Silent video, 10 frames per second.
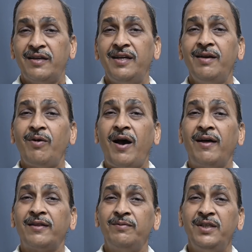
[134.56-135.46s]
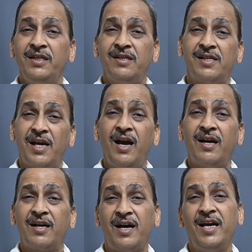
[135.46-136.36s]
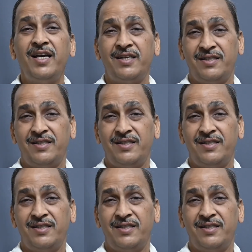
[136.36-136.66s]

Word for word: कि आदमी क्या खाए